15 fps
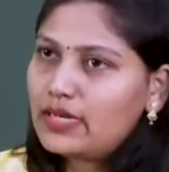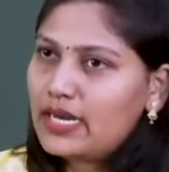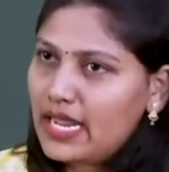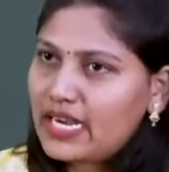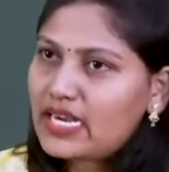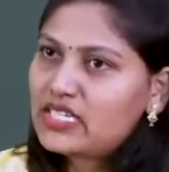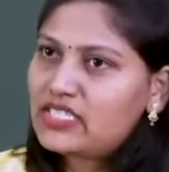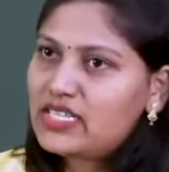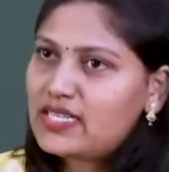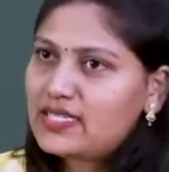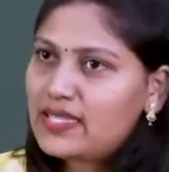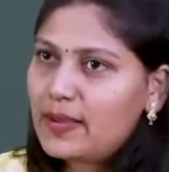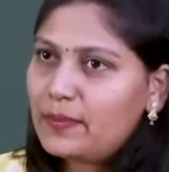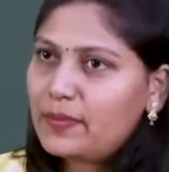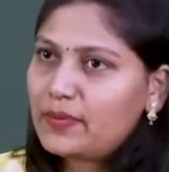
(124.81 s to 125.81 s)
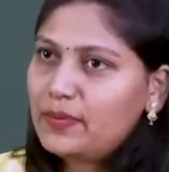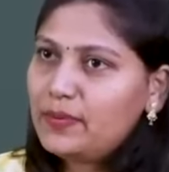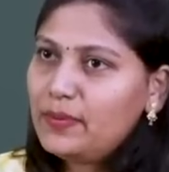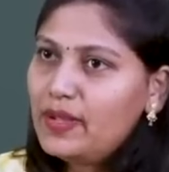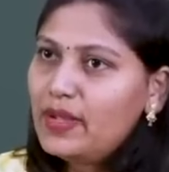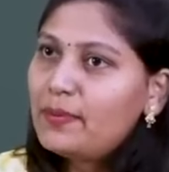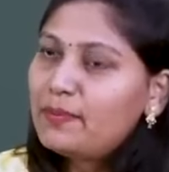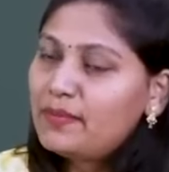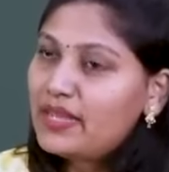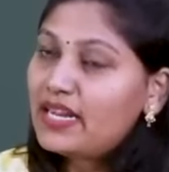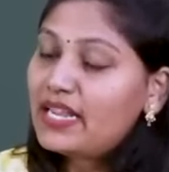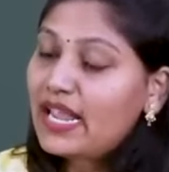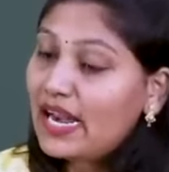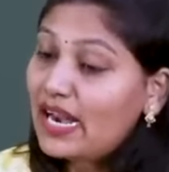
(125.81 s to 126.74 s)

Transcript: నెరేట్ చేసే అప్పుడు మీరు